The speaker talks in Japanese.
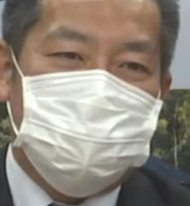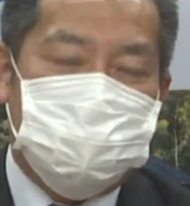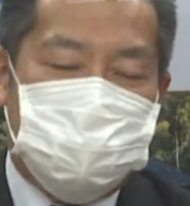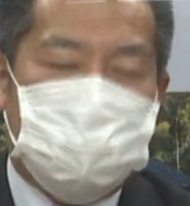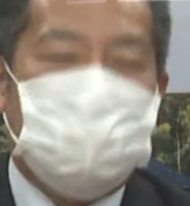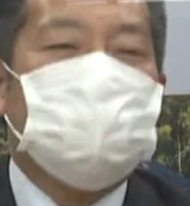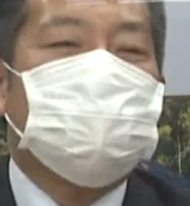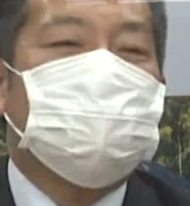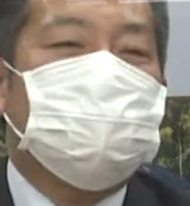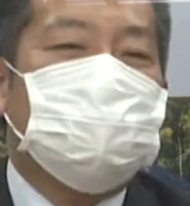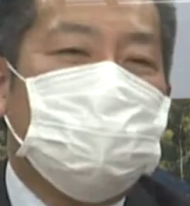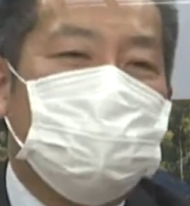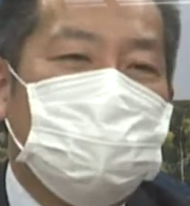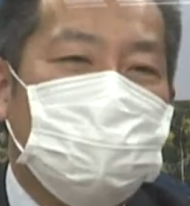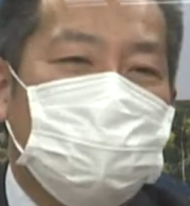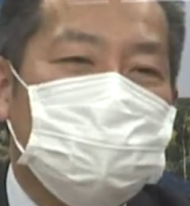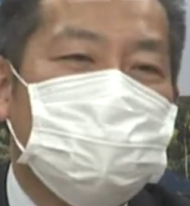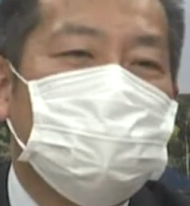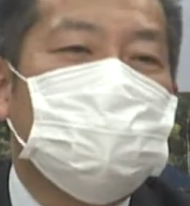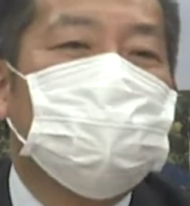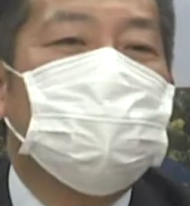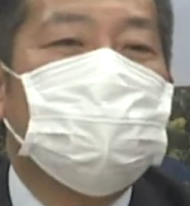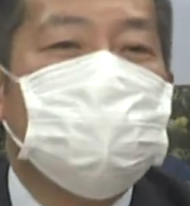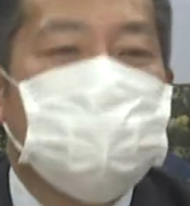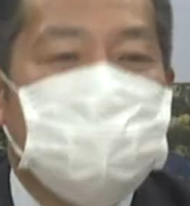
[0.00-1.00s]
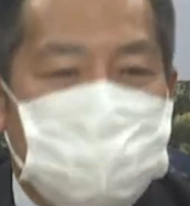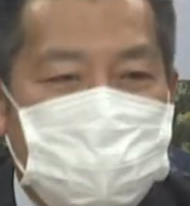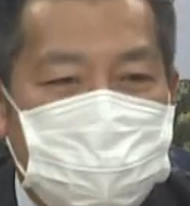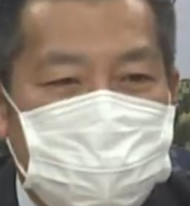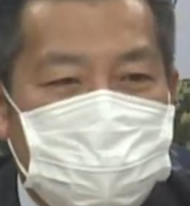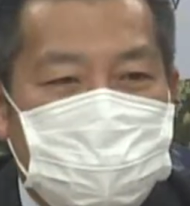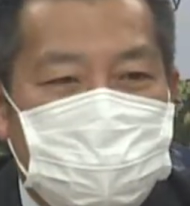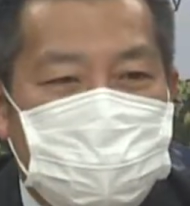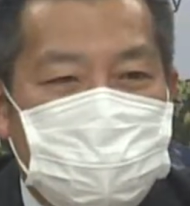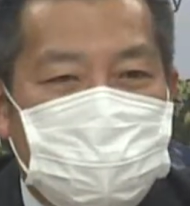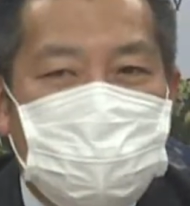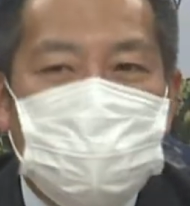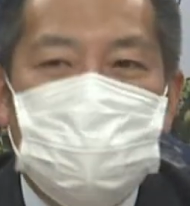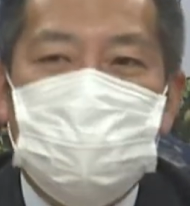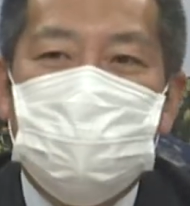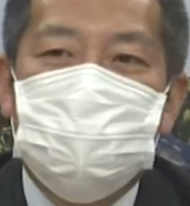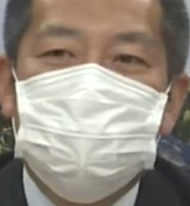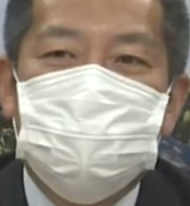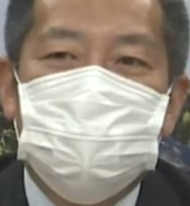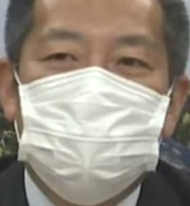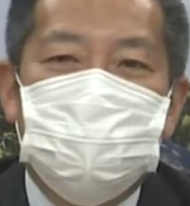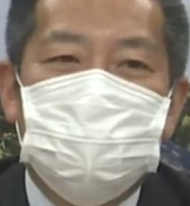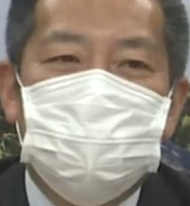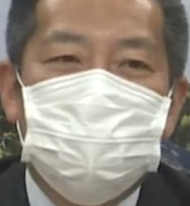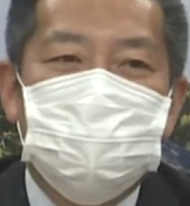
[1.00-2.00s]
使っていただいて、
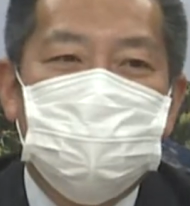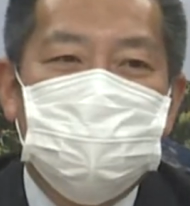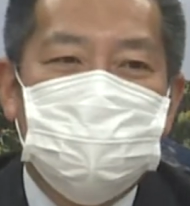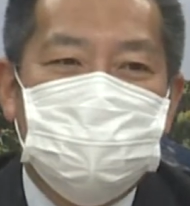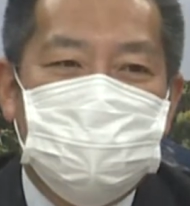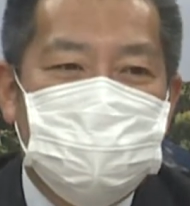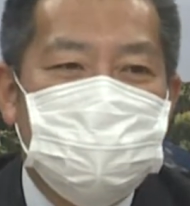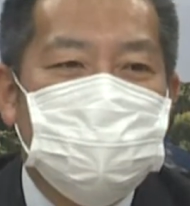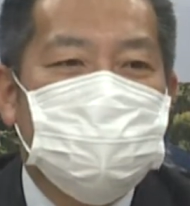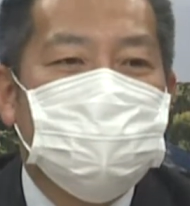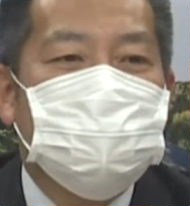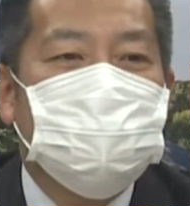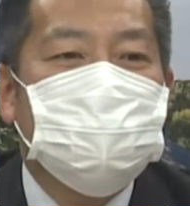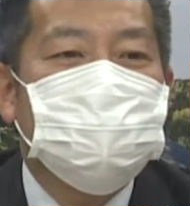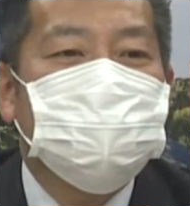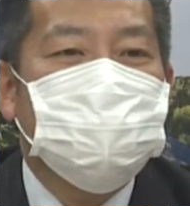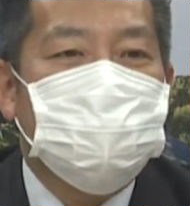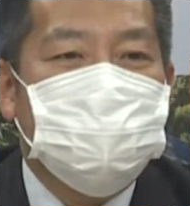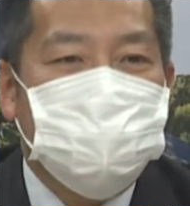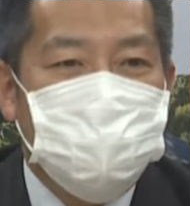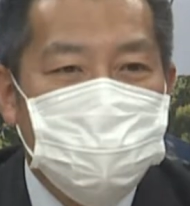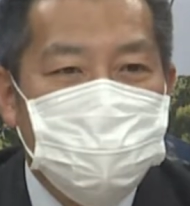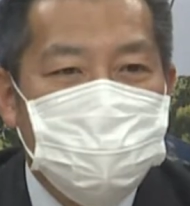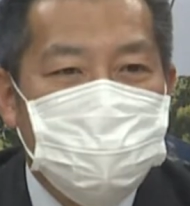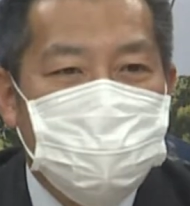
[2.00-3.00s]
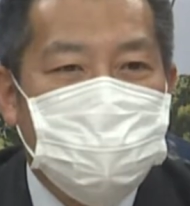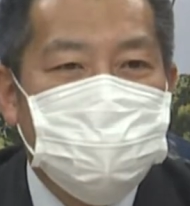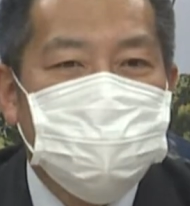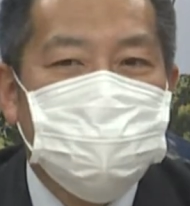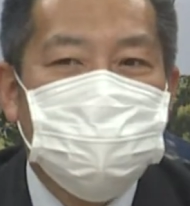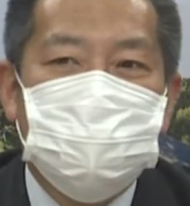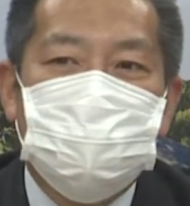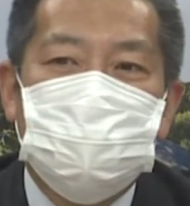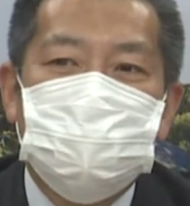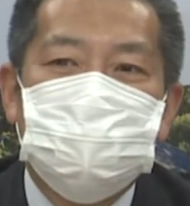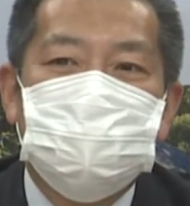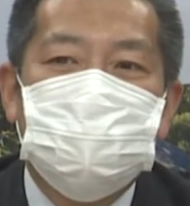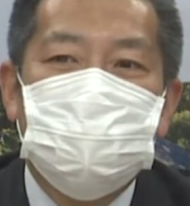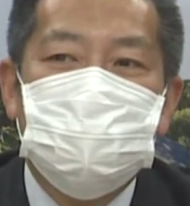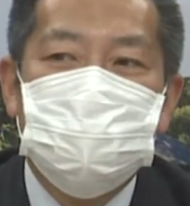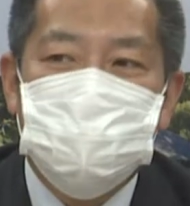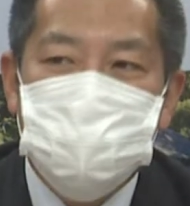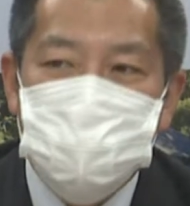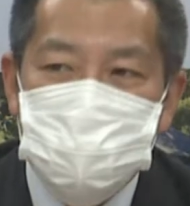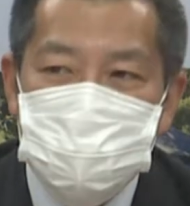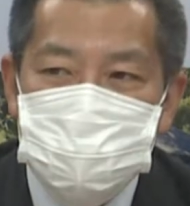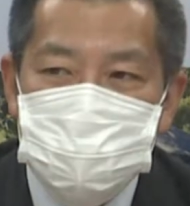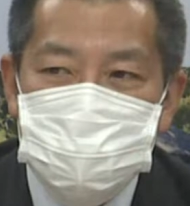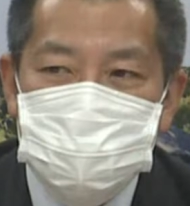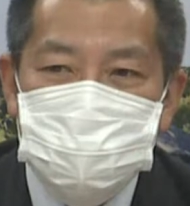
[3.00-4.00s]
地域経済を活性化してい
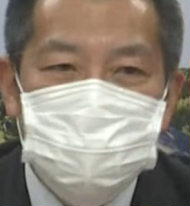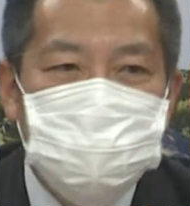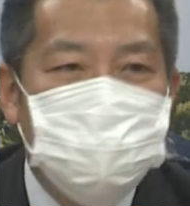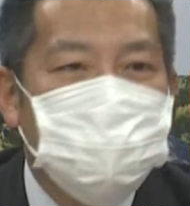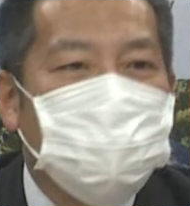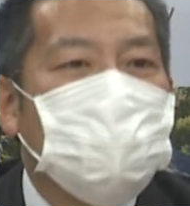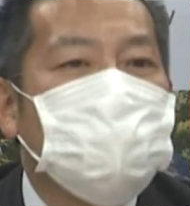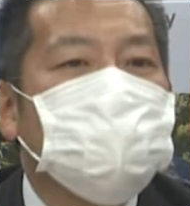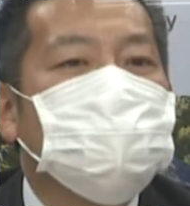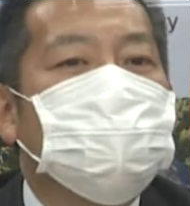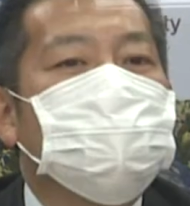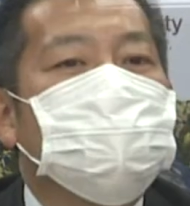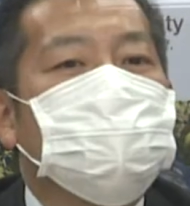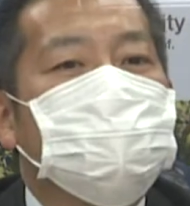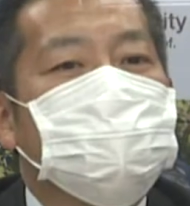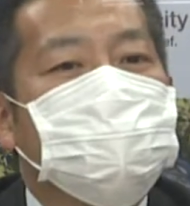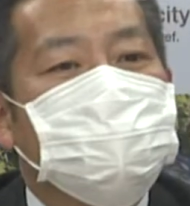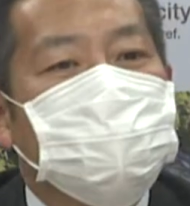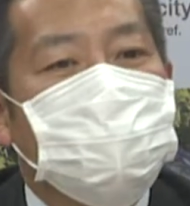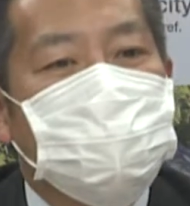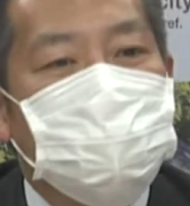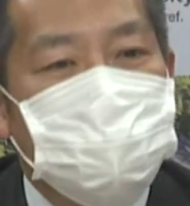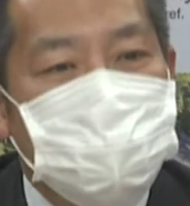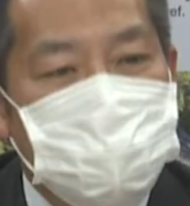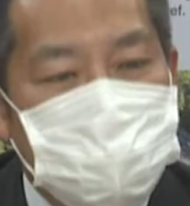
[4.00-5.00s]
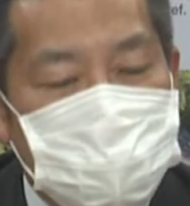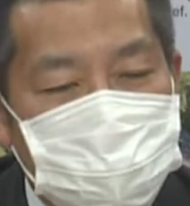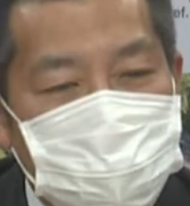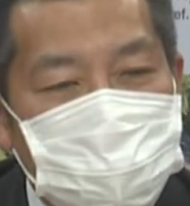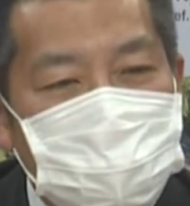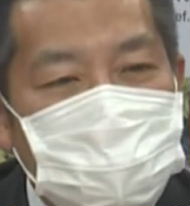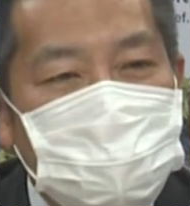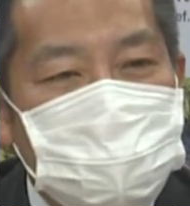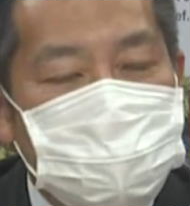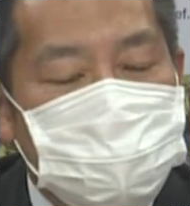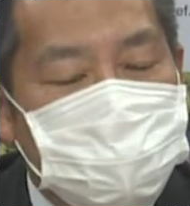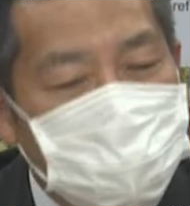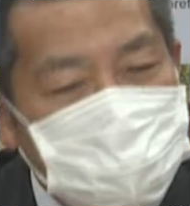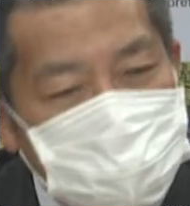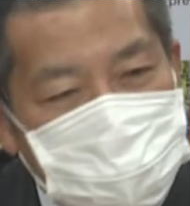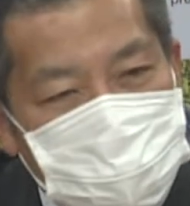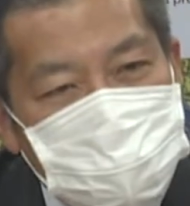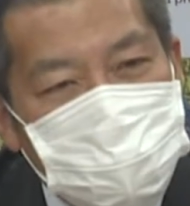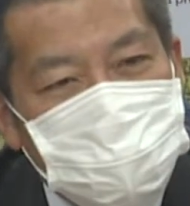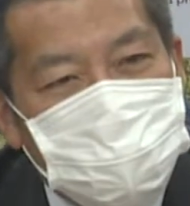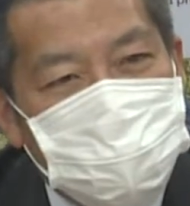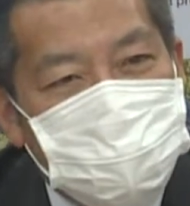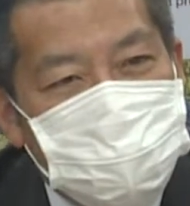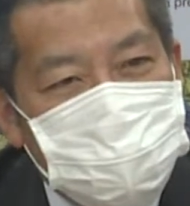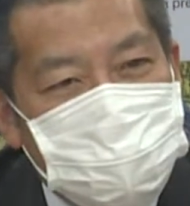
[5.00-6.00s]
こうという意図があったんですけれども、どうして
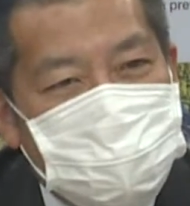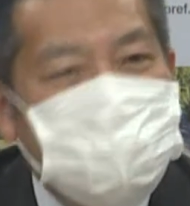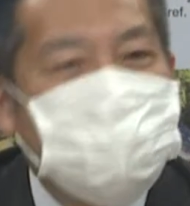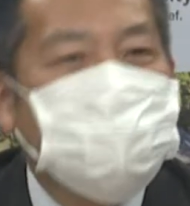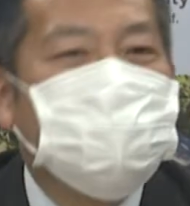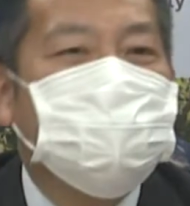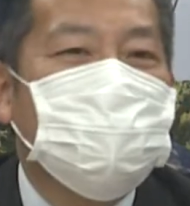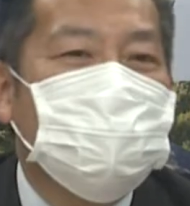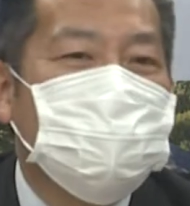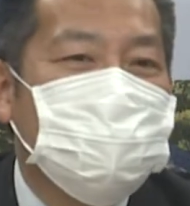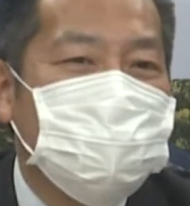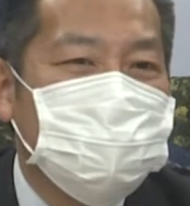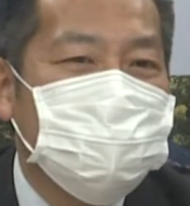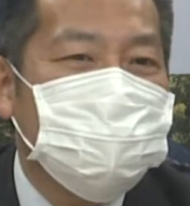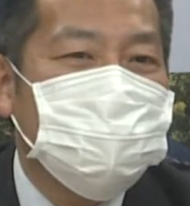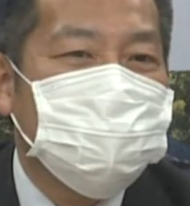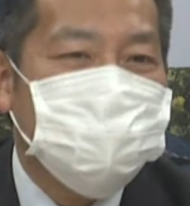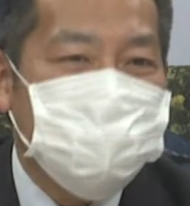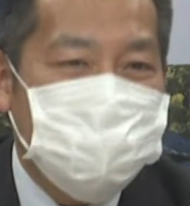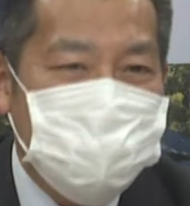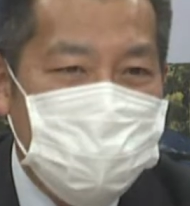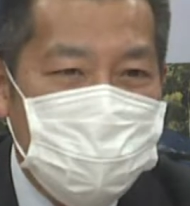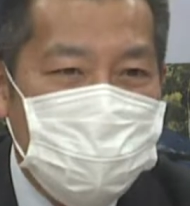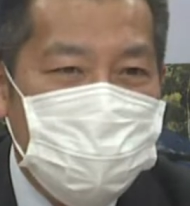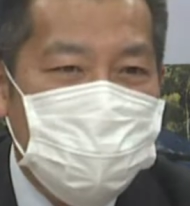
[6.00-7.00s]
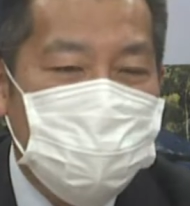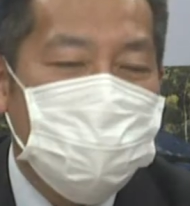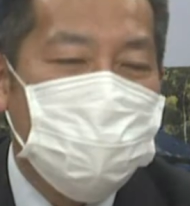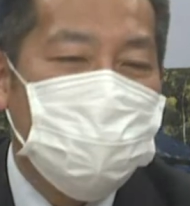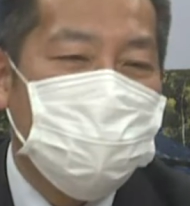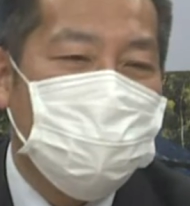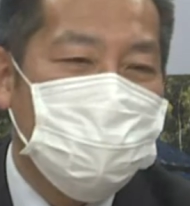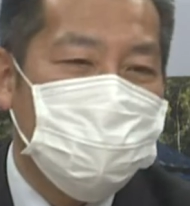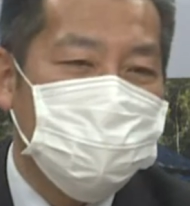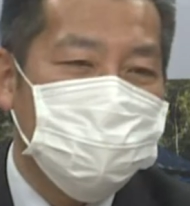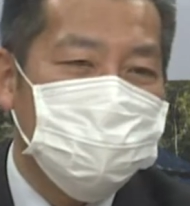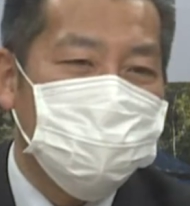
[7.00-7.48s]
も時期的にですね、ま